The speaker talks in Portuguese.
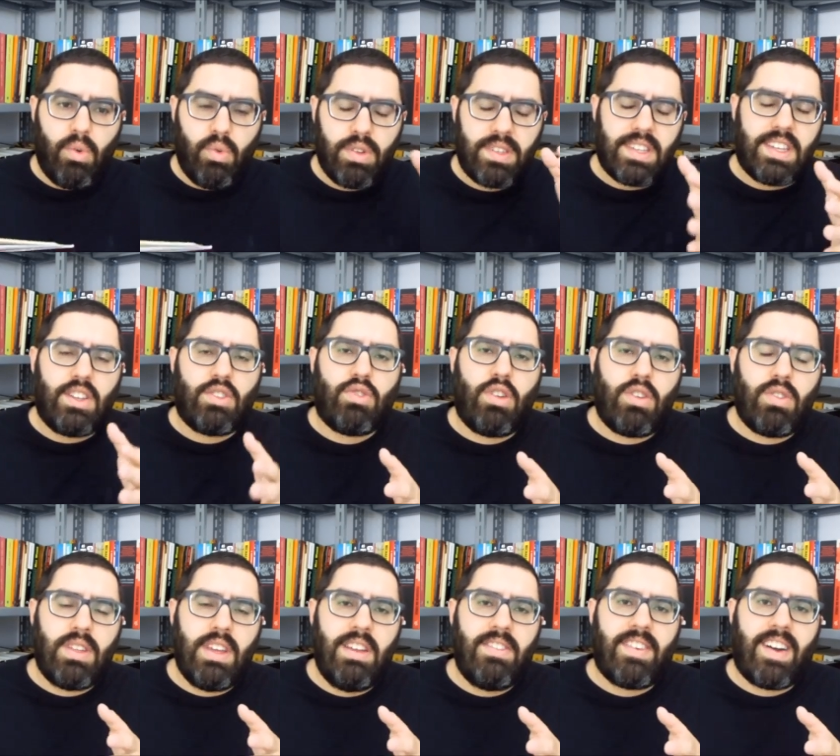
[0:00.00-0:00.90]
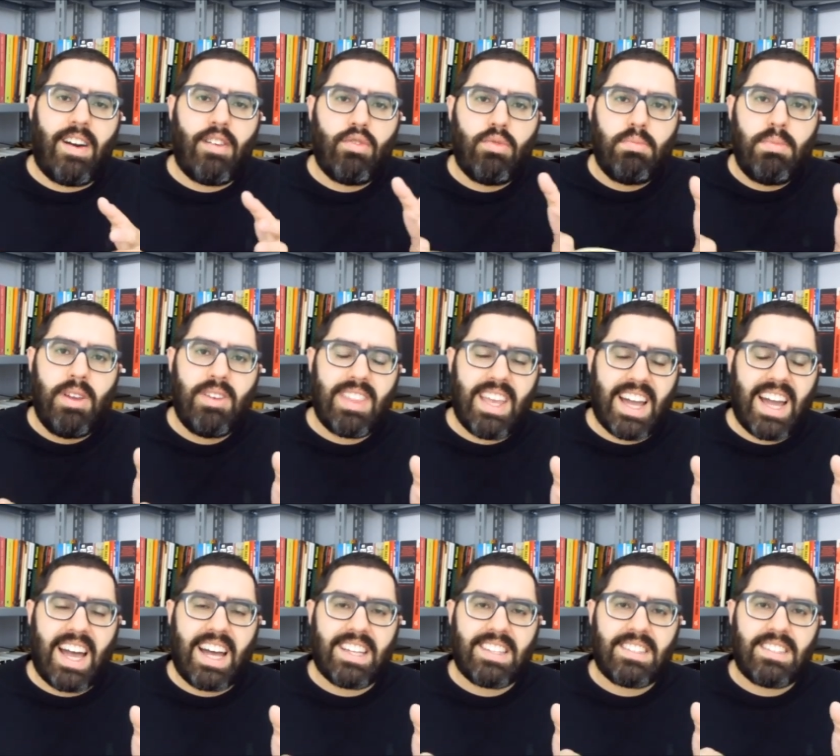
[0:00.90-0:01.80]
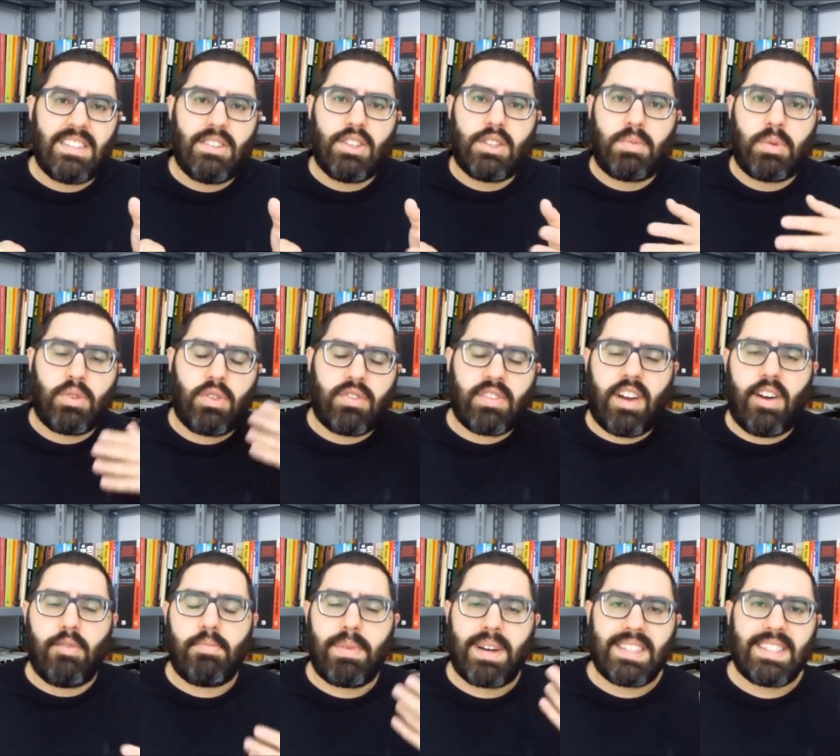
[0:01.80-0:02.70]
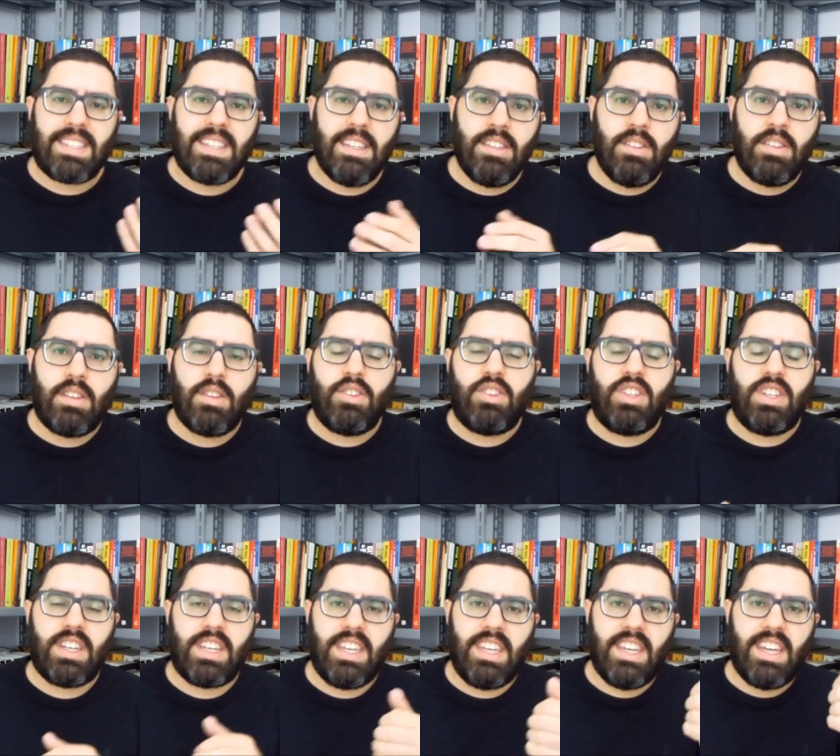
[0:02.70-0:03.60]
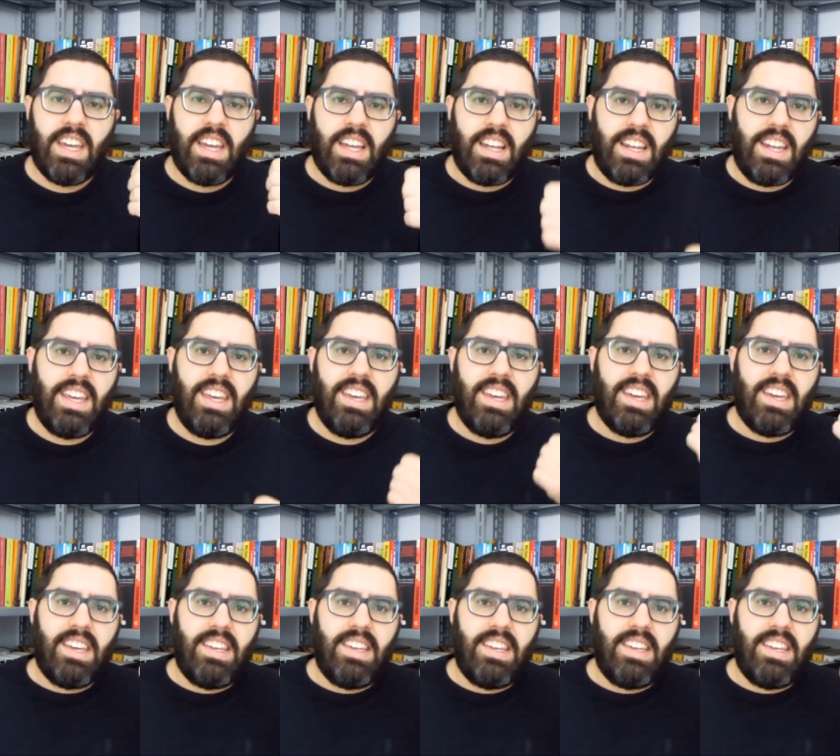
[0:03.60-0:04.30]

o escritório dele ficava no meio da casa, então as pessoas ficavam passando, então ele tinha que ler,